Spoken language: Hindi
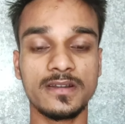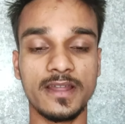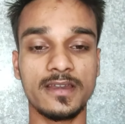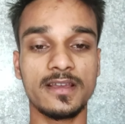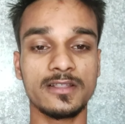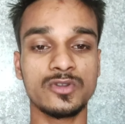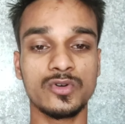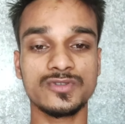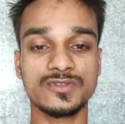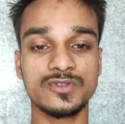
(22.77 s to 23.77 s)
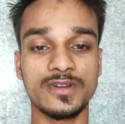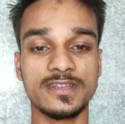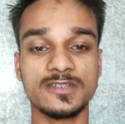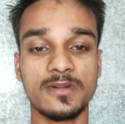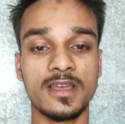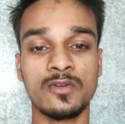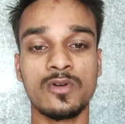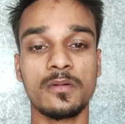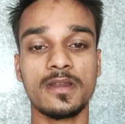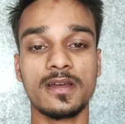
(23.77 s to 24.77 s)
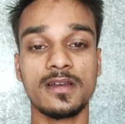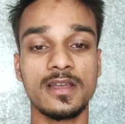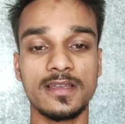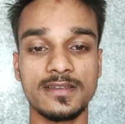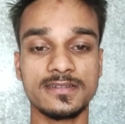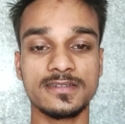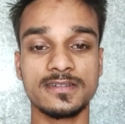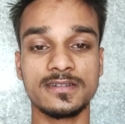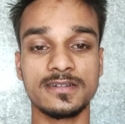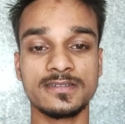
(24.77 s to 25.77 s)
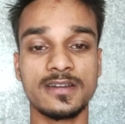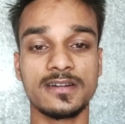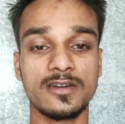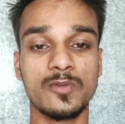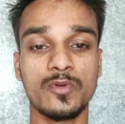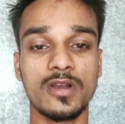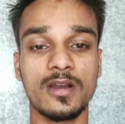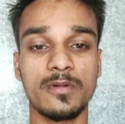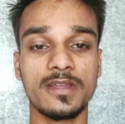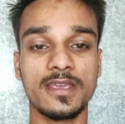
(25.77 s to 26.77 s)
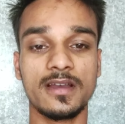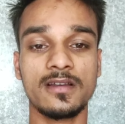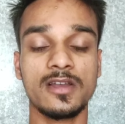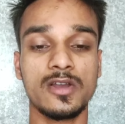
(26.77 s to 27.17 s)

टेक्निकल दोस्त जो हितेश भाई वो हमारा इस इस घटना को पूरा कवर किया